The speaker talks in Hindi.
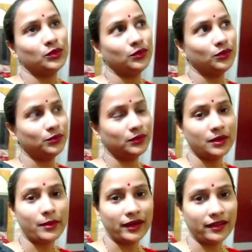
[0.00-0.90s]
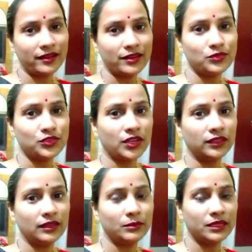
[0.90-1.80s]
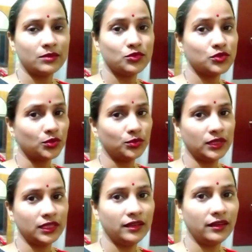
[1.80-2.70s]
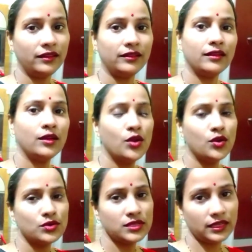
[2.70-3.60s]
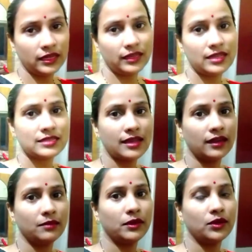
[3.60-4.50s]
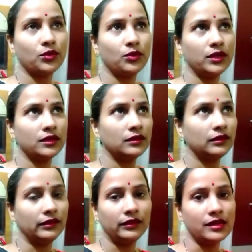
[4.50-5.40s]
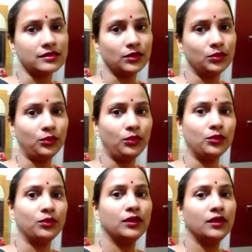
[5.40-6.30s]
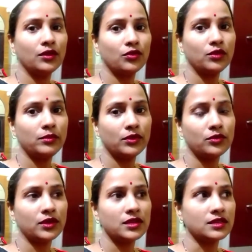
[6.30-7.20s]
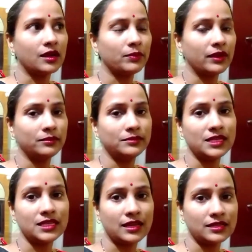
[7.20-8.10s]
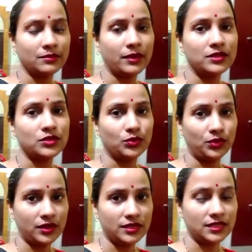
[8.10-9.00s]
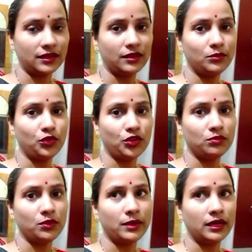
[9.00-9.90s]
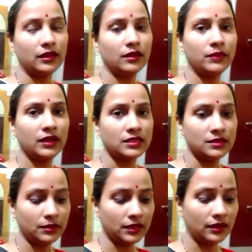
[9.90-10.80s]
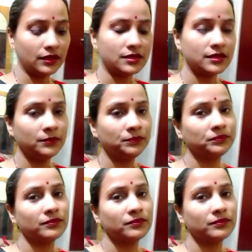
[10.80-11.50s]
तो कबाड़ खाना ही हो जाता है मतलब जो ज़रूरत की नहीं है उसे करके एक साइड में रखो एक एरिया ऐसा ढूंढ लो कोई भी कोना जहाँ पे हम ये सारा सामान स्टोर कर सकें बोरियों में भर के या फिर किसी भी तरीके से